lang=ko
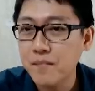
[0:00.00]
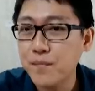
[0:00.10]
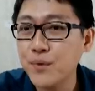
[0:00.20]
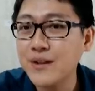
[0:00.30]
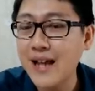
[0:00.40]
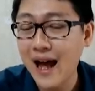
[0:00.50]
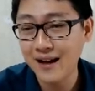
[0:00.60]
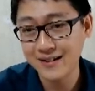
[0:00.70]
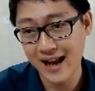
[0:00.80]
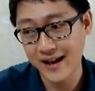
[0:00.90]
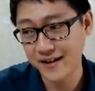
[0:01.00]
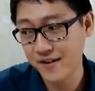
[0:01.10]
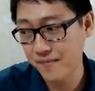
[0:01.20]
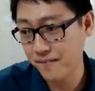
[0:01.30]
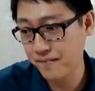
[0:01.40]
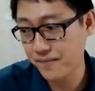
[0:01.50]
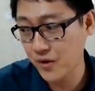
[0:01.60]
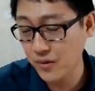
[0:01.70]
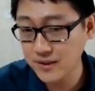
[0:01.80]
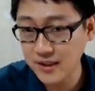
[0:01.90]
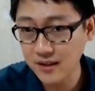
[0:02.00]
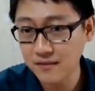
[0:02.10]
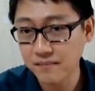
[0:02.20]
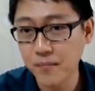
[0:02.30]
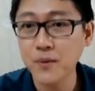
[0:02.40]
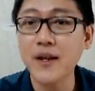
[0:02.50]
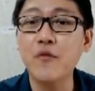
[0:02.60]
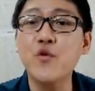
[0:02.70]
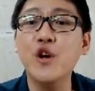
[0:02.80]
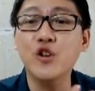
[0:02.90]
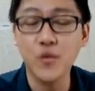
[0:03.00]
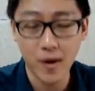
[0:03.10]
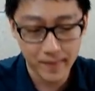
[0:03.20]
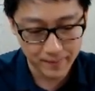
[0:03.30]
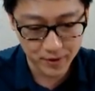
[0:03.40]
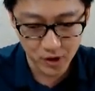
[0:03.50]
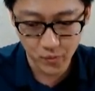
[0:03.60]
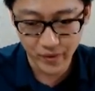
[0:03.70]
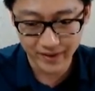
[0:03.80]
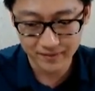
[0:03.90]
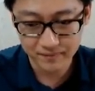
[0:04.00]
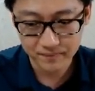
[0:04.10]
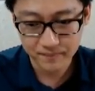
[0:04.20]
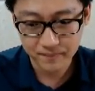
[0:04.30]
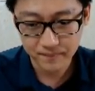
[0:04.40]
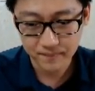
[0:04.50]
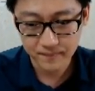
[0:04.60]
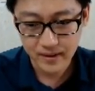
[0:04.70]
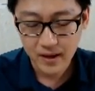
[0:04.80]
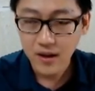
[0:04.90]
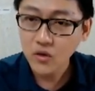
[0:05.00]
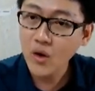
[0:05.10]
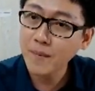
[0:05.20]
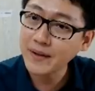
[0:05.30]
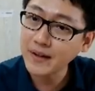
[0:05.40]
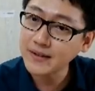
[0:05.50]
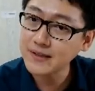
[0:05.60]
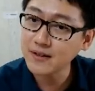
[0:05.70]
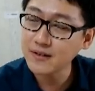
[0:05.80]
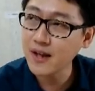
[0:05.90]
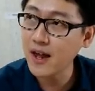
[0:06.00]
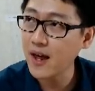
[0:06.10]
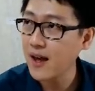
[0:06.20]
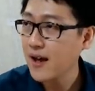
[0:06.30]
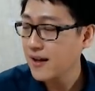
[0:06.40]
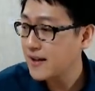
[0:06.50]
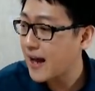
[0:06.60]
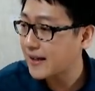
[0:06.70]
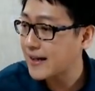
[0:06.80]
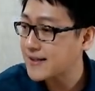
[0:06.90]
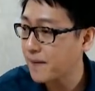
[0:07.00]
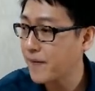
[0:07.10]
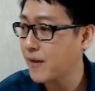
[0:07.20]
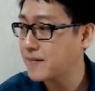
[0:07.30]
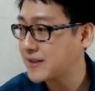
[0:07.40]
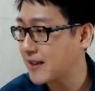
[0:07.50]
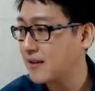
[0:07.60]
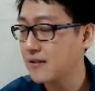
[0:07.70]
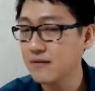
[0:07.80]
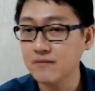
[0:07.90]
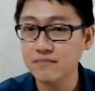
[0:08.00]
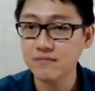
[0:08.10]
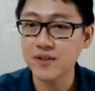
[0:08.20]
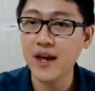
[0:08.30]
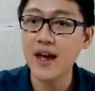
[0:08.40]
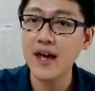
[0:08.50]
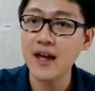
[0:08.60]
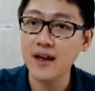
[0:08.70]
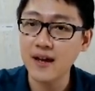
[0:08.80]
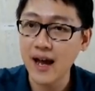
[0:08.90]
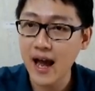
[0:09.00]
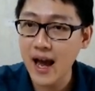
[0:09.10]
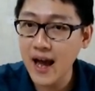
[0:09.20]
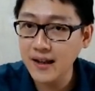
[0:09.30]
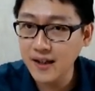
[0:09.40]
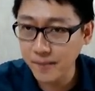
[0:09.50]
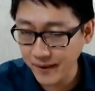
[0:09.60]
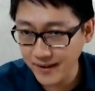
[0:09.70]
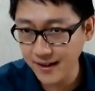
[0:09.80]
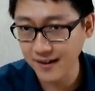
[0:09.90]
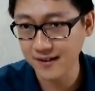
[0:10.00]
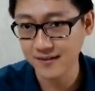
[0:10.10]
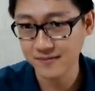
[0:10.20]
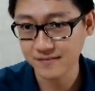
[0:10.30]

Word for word: 부타의 이 그냥 똑젓, 본다 위요 투어밥, 그냥 웬. 포함하다 언정때 내 아달 썸넙젓게 아그밭영